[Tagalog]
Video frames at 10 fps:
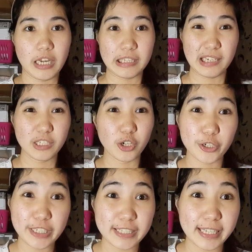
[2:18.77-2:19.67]
Tapos,
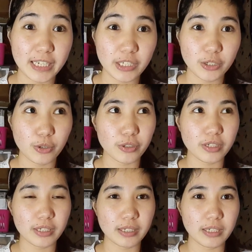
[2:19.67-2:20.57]
orientation.
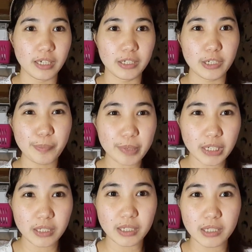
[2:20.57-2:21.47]
Tapos, syempre,
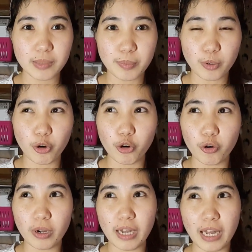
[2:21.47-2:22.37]
iniisip ko,
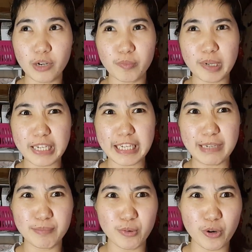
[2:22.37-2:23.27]
anong
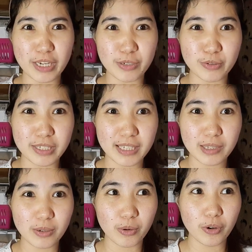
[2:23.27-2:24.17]
magiging buhay ko
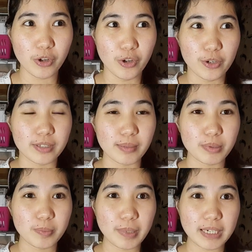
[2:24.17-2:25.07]
dito.
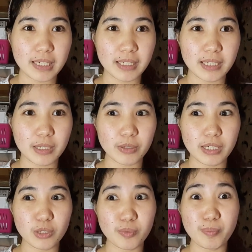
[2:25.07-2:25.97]
Tapos, pagkadating ko
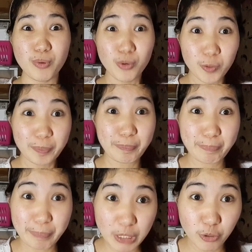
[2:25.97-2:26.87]
dito, puro
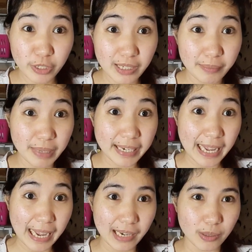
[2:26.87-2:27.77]
Pinoy naman
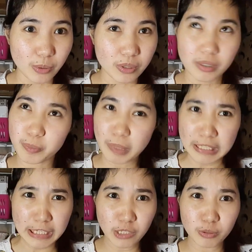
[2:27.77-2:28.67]
halos,
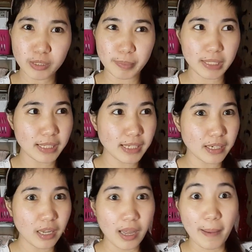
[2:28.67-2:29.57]
pagtingin ko sa paligid,
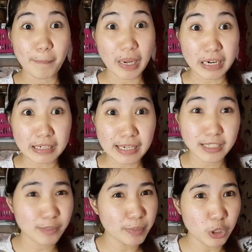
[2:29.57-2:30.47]
parang
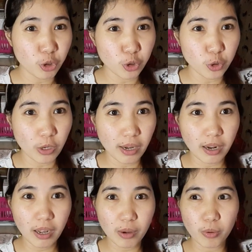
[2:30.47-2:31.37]
nasa Binondo lang
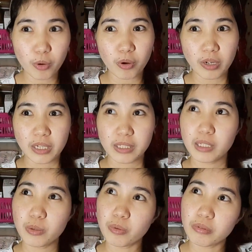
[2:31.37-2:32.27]
ako. So,
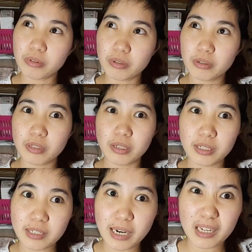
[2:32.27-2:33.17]
yung
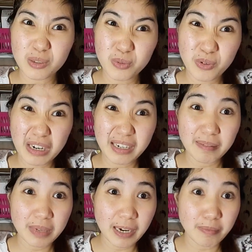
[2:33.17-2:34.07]
struktura ng
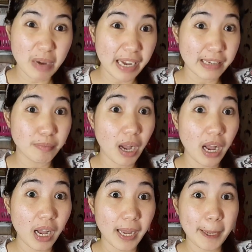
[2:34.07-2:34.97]
mga
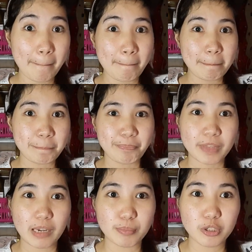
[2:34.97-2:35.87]
bahay-bahay,
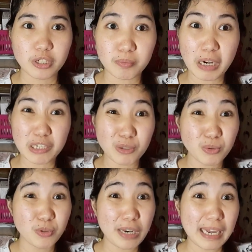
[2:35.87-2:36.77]
tapos mga
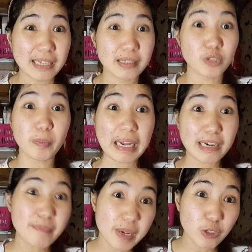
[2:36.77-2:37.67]
sulat. So,
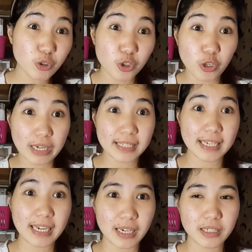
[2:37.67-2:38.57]
parang Binondo lang
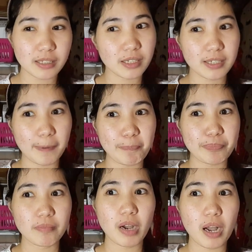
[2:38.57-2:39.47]
talaga siya. Tapos,
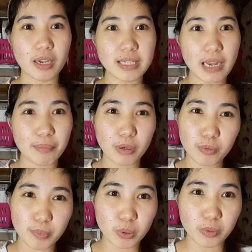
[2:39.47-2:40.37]
mga kasama
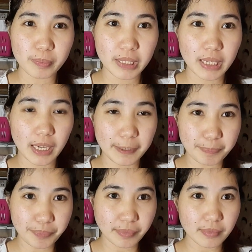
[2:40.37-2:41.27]
ko, puro Pinay.
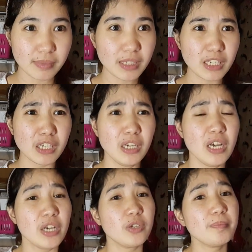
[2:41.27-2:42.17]

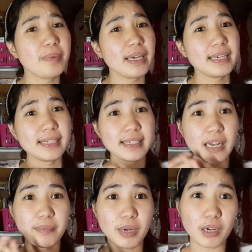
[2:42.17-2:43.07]
Yung
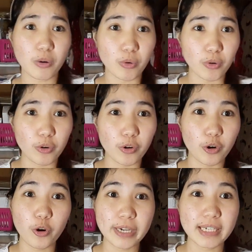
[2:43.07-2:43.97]
pakikisama ko,
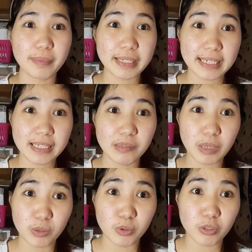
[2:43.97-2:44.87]
okay naman kasi
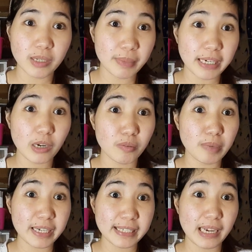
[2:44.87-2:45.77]
marunong naman ako
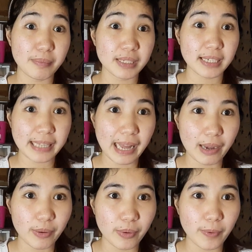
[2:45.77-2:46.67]
makisama sa
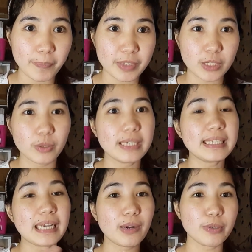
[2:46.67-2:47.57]
tao. So,
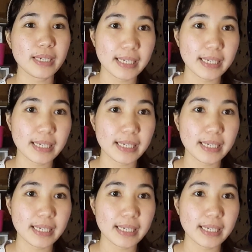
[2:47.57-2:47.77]
hindi ako